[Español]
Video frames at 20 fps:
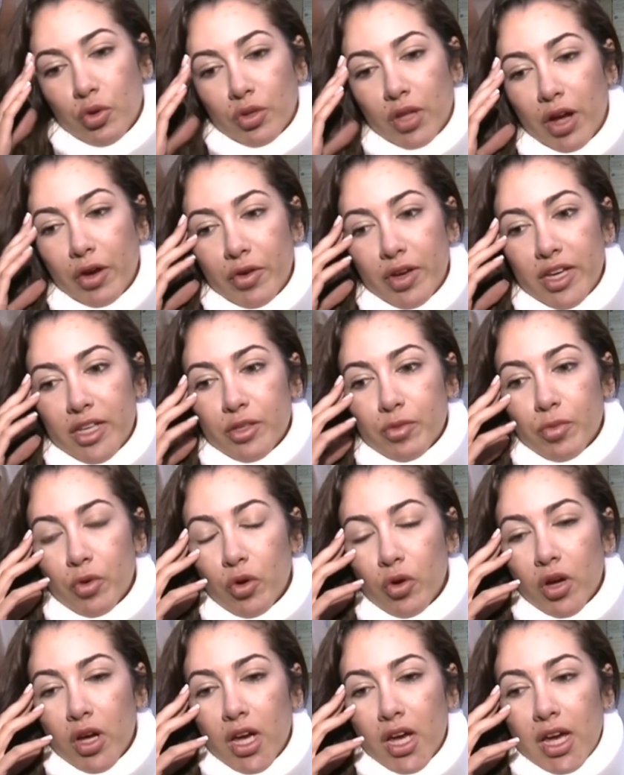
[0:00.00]
a un
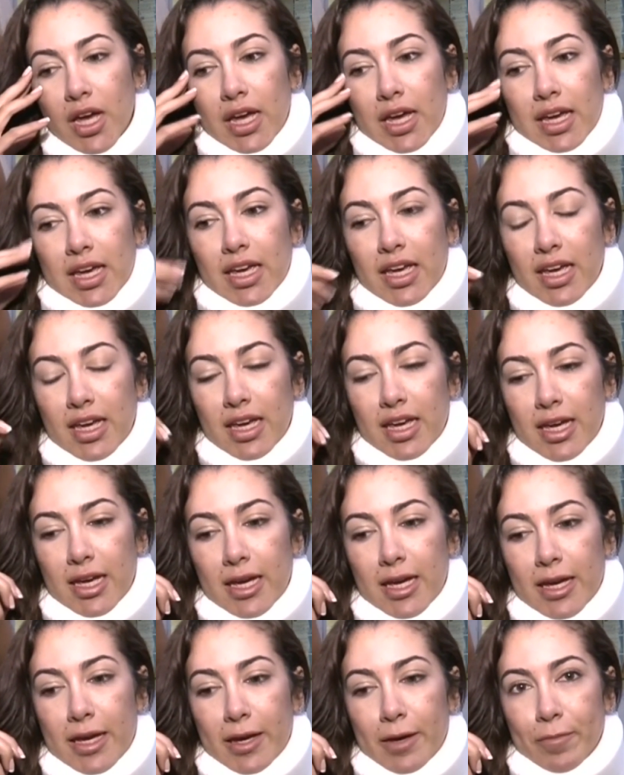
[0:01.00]
abismo
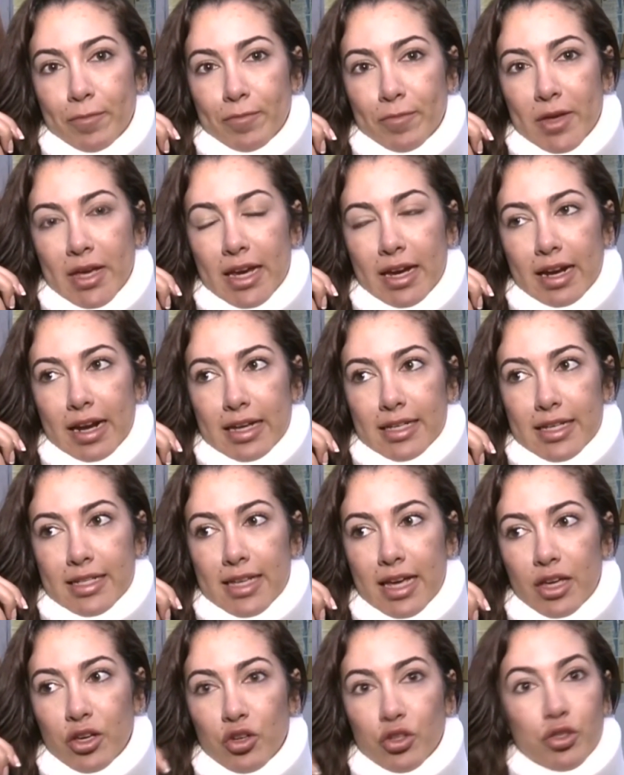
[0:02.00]
y,
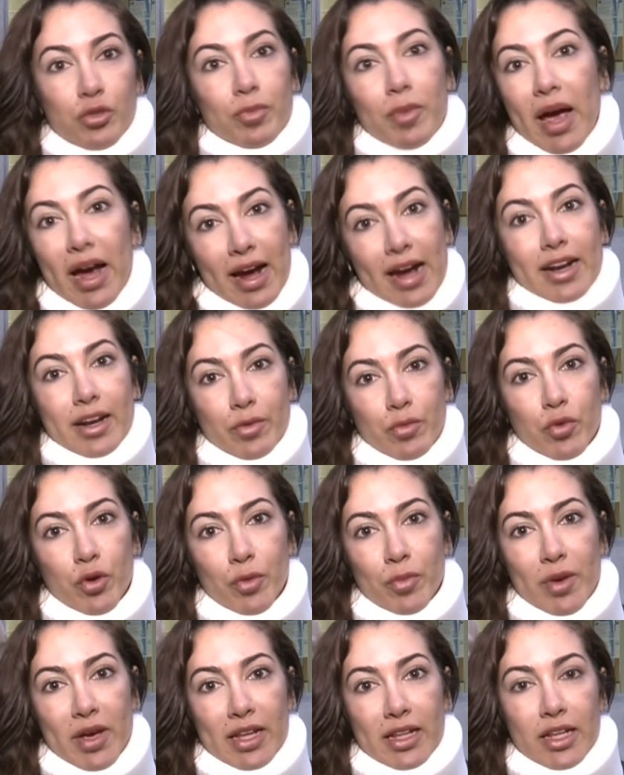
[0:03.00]
gracias a Dios me
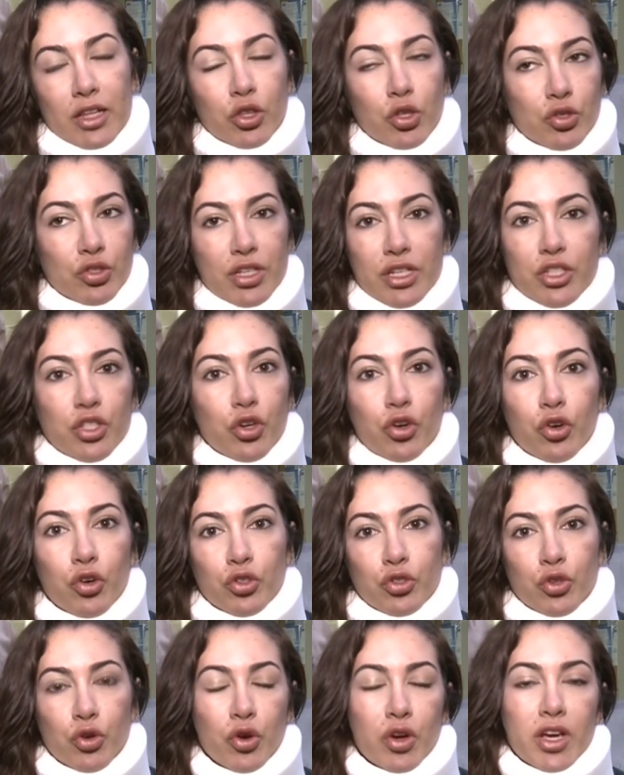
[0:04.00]
agarré muy bien, entonces
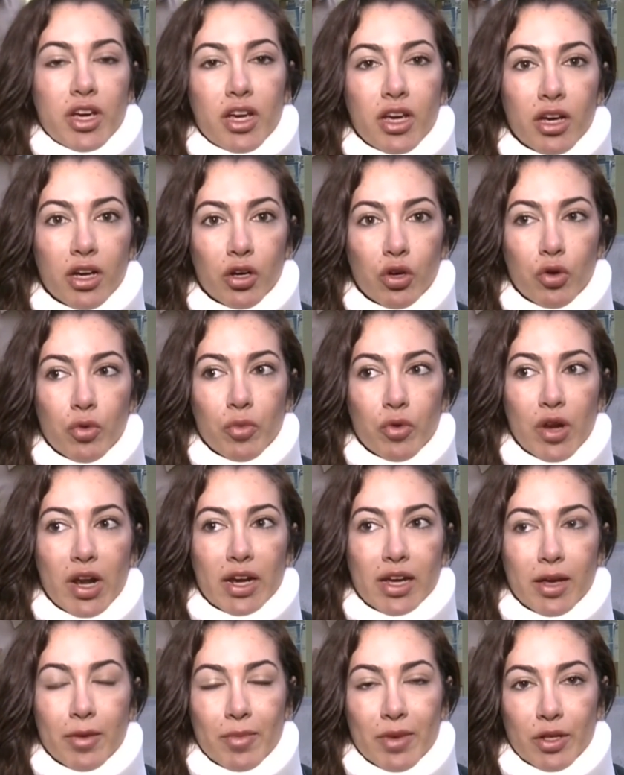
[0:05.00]
yo soy
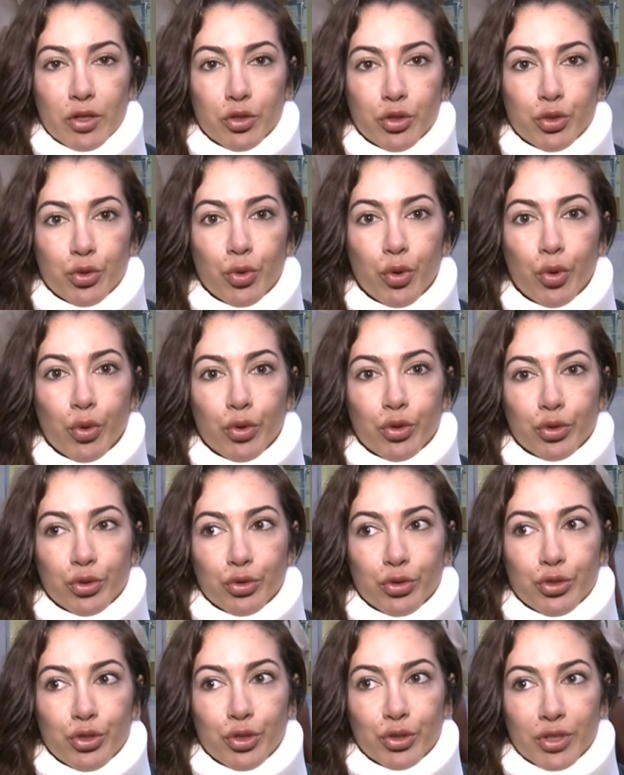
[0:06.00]
como la que menos tuvo
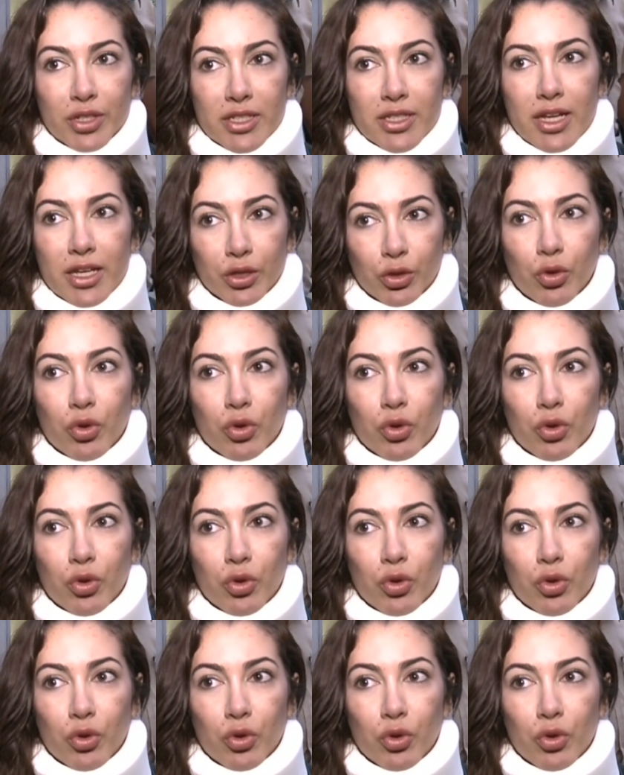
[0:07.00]
contusiones de